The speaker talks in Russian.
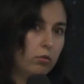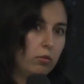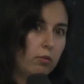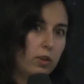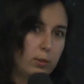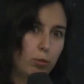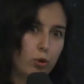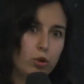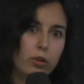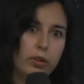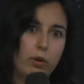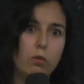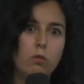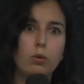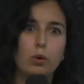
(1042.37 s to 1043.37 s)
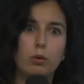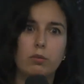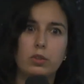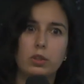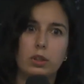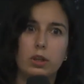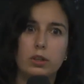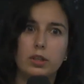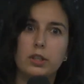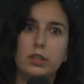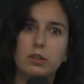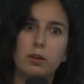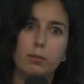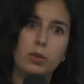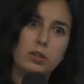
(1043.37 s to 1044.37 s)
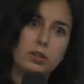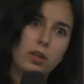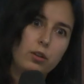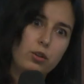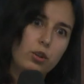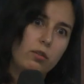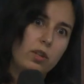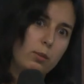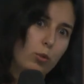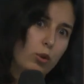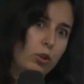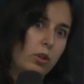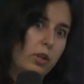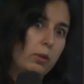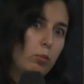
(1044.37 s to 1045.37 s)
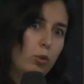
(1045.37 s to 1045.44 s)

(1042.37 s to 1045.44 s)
Возможно, такого уровня детализации вам достаточно, возможно, нет.